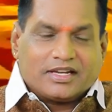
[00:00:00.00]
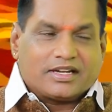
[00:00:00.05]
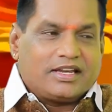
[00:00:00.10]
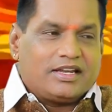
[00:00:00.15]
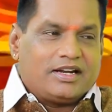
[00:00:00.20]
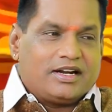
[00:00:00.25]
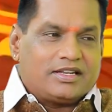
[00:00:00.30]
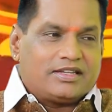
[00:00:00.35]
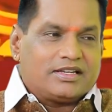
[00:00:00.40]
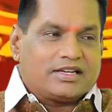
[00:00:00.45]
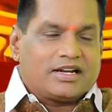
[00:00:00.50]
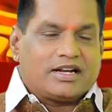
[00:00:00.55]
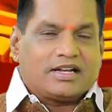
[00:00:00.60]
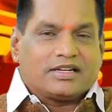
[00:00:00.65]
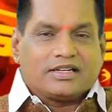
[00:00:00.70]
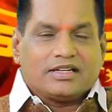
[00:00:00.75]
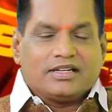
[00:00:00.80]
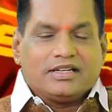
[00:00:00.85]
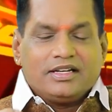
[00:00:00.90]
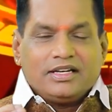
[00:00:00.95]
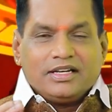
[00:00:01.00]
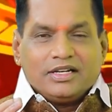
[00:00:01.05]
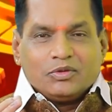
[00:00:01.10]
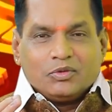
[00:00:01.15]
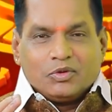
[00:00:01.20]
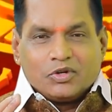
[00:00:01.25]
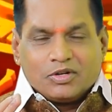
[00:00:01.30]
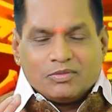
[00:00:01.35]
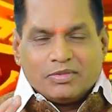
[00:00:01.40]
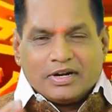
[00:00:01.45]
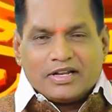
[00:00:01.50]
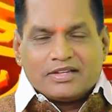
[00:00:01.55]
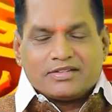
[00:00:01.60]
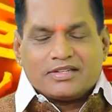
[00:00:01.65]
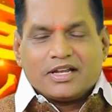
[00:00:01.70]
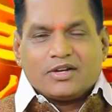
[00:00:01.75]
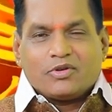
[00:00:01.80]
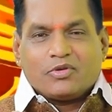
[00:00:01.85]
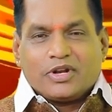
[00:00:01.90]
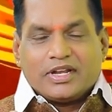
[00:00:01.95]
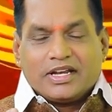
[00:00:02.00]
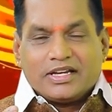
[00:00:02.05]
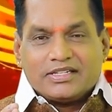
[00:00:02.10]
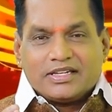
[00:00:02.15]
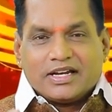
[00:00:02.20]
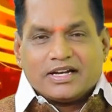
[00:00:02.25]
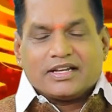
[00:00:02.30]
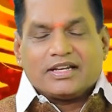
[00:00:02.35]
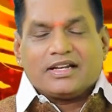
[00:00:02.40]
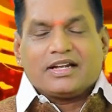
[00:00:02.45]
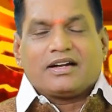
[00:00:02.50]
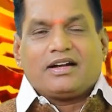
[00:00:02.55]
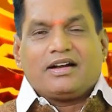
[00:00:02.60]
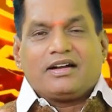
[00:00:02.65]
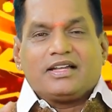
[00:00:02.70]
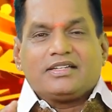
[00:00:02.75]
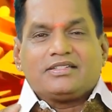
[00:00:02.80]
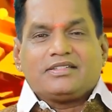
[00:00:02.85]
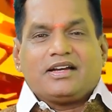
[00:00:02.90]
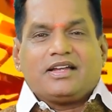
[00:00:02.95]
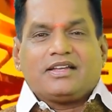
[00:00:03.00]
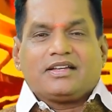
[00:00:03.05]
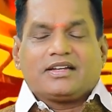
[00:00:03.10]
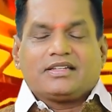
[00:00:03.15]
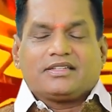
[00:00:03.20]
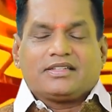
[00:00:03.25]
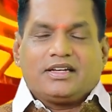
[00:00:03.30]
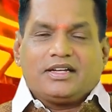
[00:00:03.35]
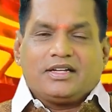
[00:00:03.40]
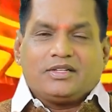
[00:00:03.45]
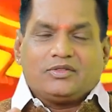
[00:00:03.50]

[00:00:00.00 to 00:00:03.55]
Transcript: கையில் எடுத்துக்கிறாங்க ஒரு மனுஷாலுடைய ஜனனகால ஜாதகத்தில்